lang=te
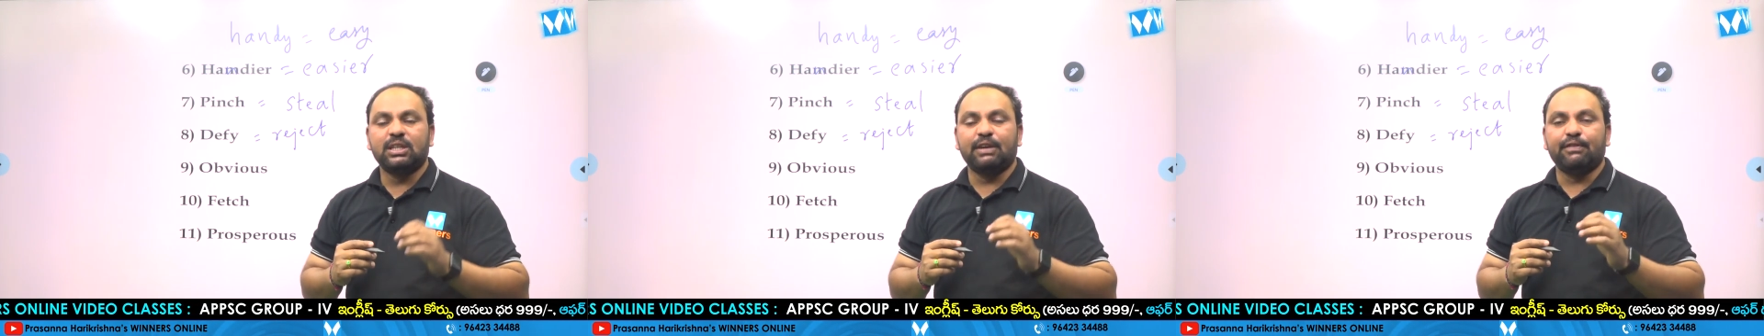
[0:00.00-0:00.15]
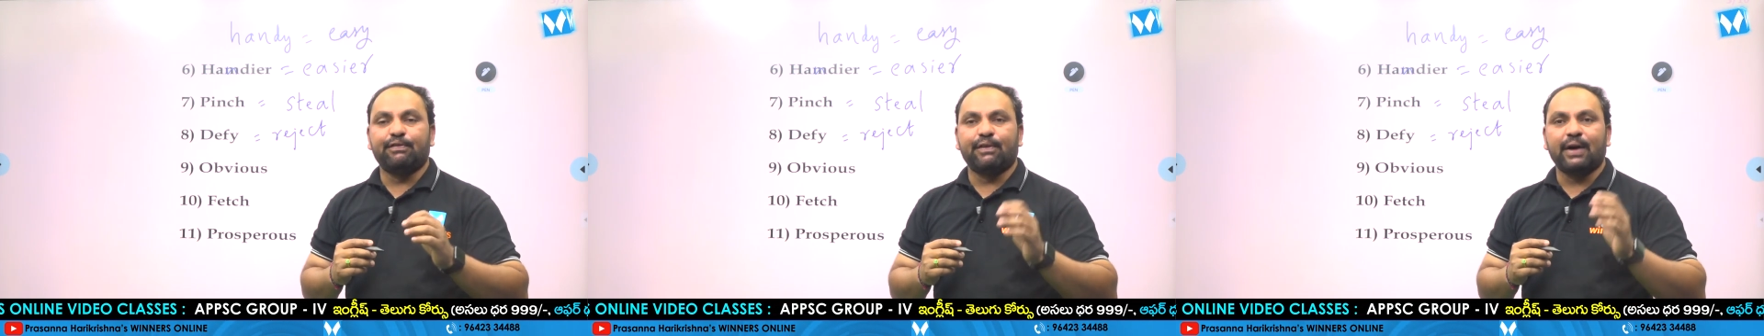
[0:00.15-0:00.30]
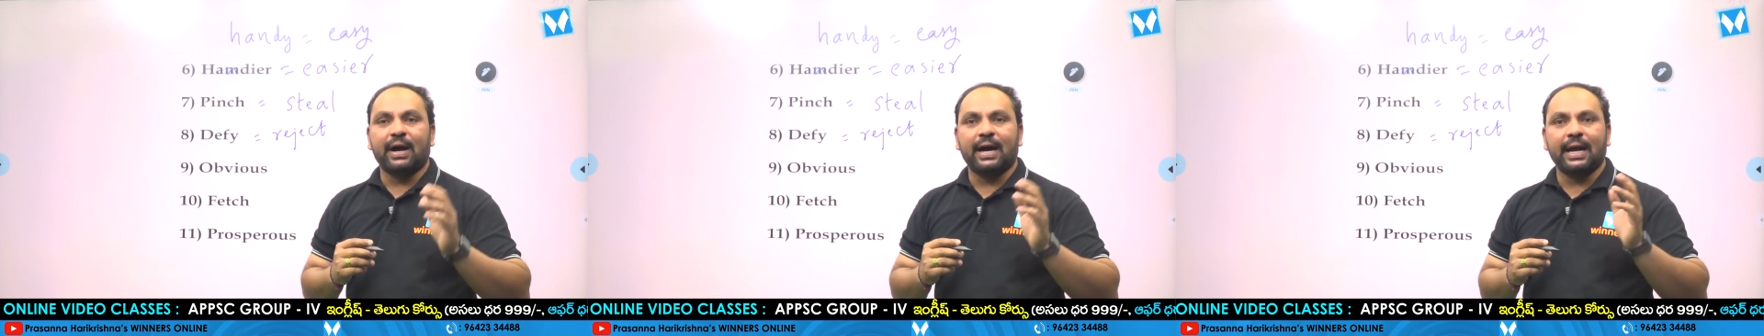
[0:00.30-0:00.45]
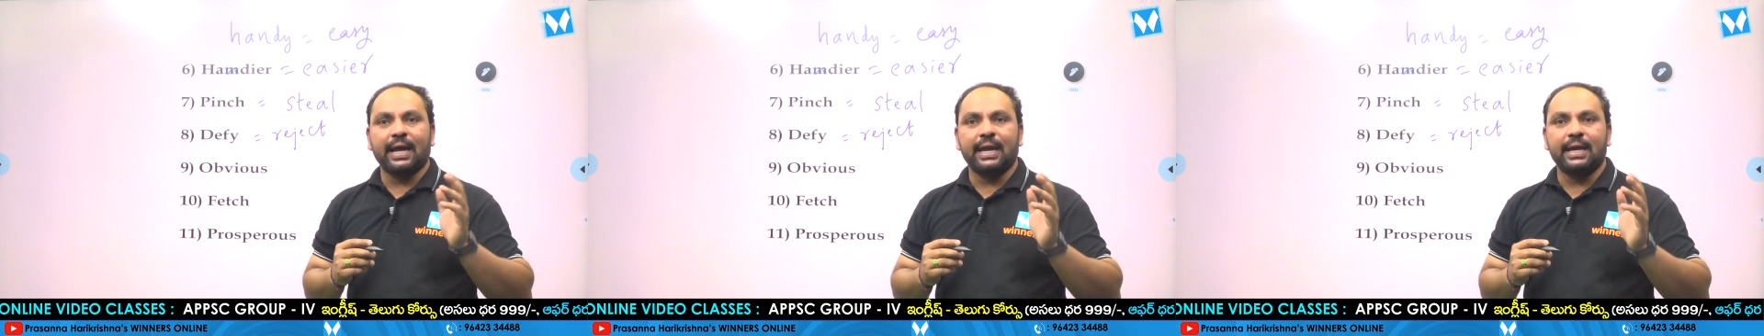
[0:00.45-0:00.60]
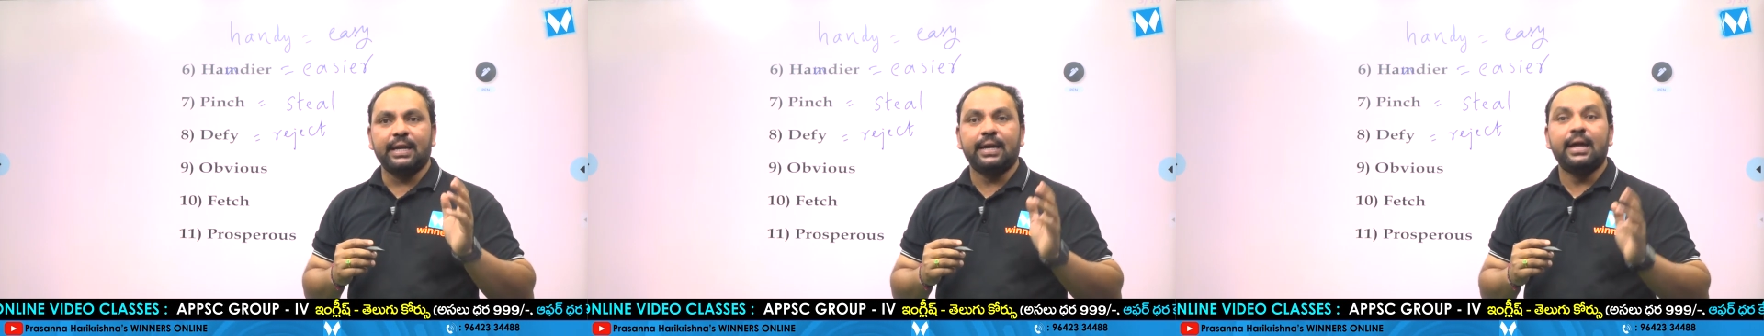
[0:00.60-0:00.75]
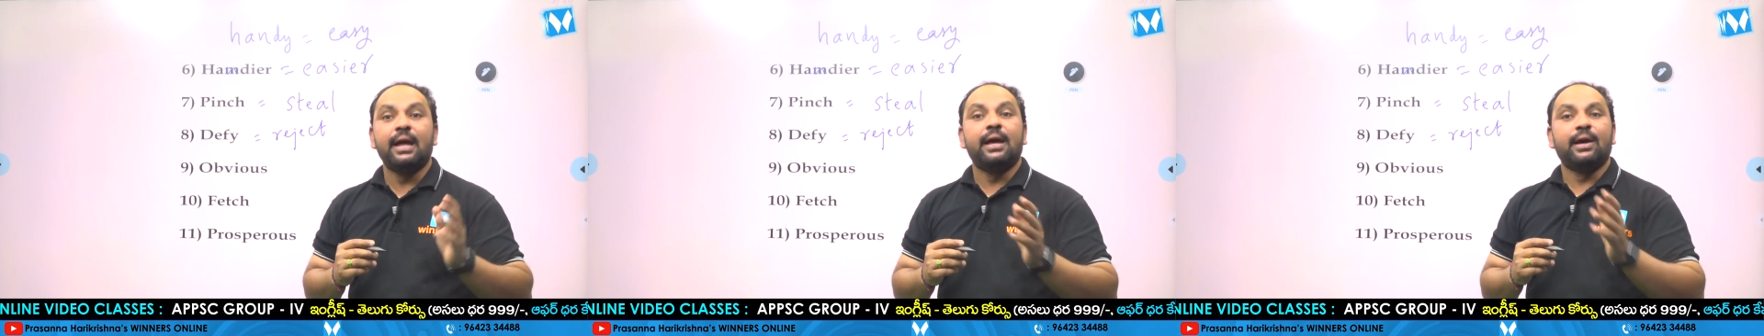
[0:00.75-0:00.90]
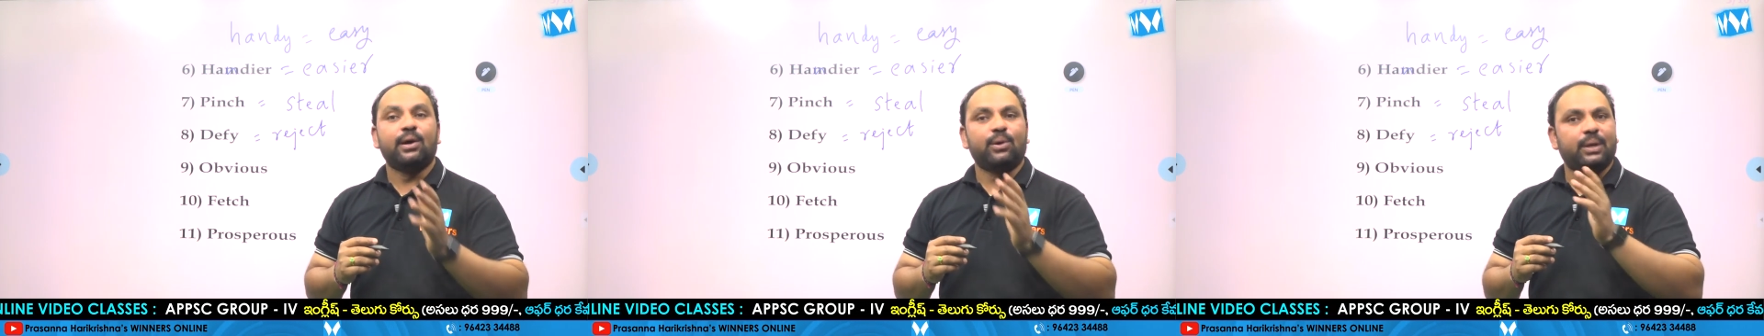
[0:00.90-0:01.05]
డిఫై
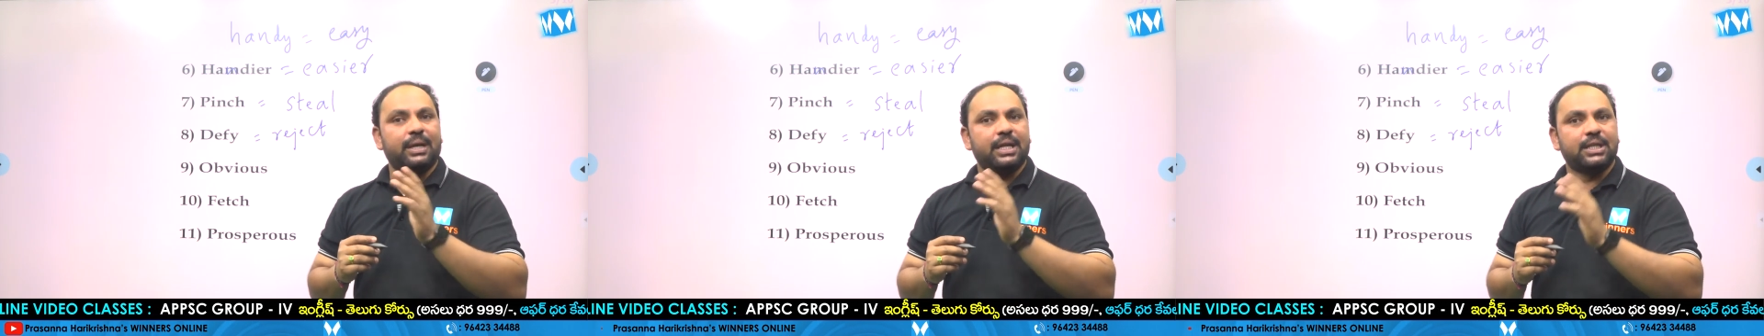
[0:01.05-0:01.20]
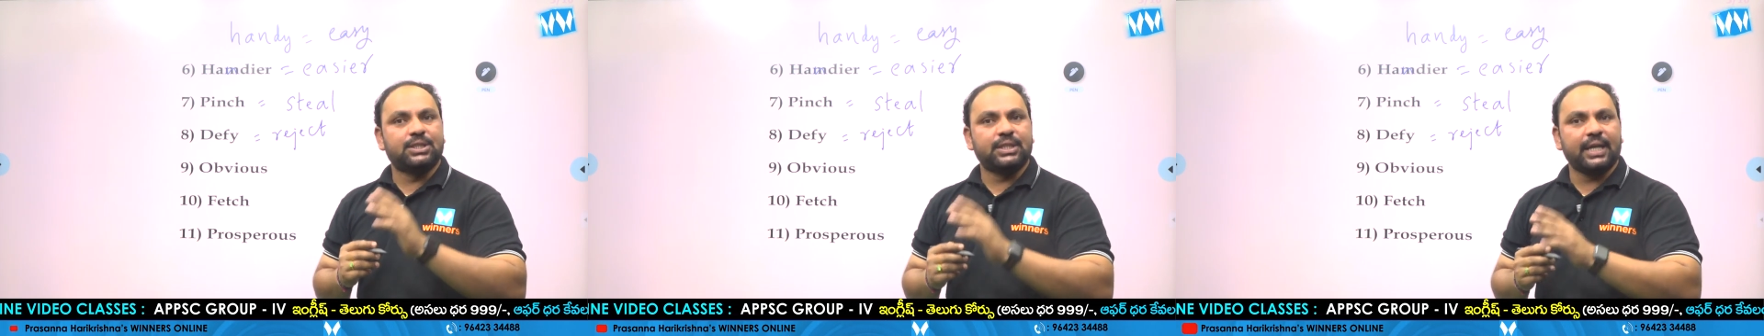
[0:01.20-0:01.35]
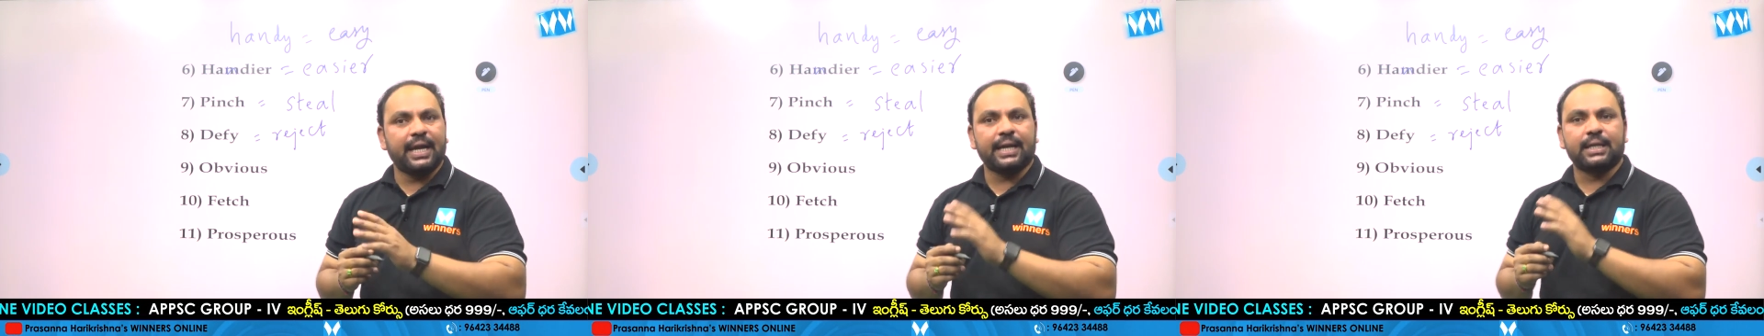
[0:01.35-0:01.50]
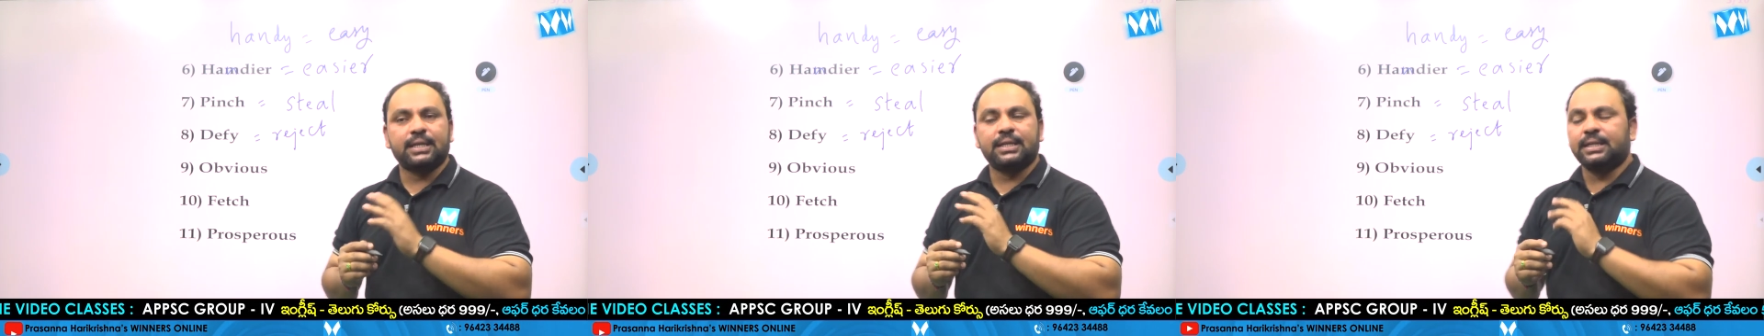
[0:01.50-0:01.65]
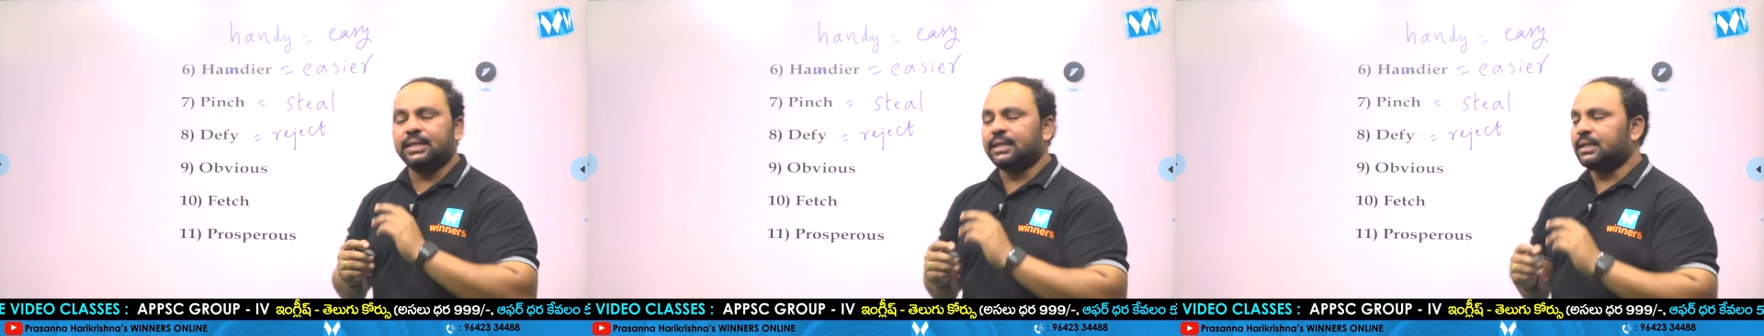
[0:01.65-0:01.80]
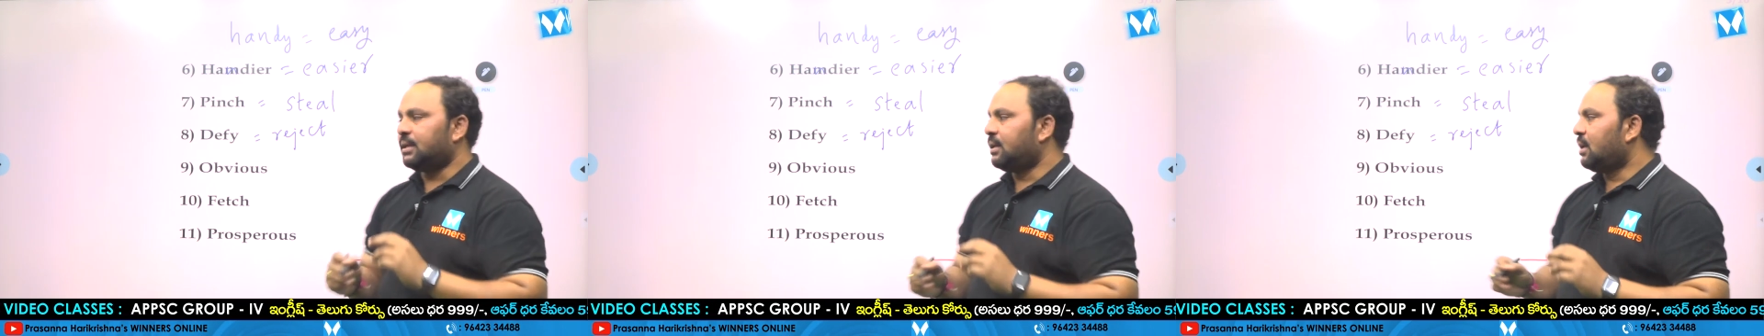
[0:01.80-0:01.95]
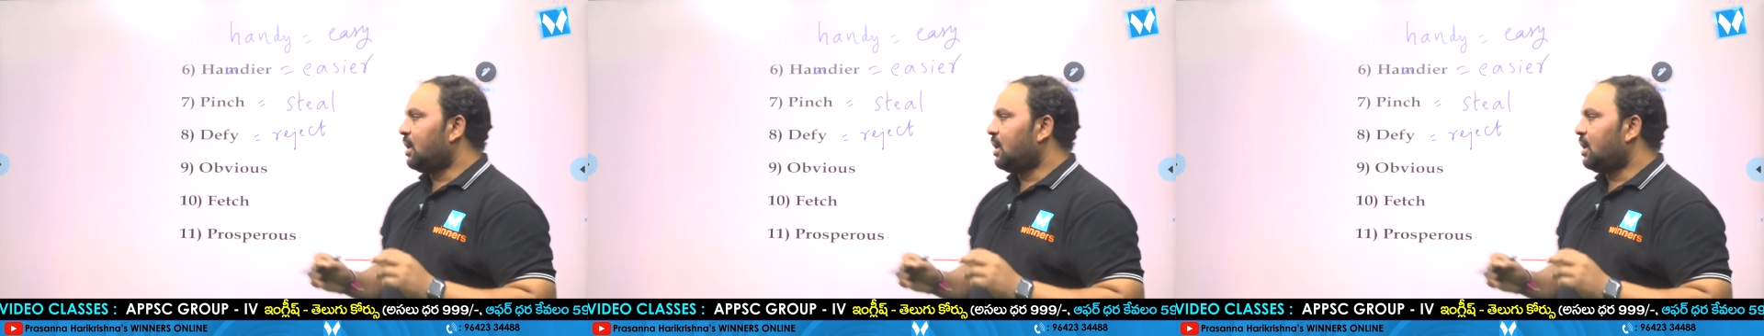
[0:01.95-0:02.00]
రిజెక్ట్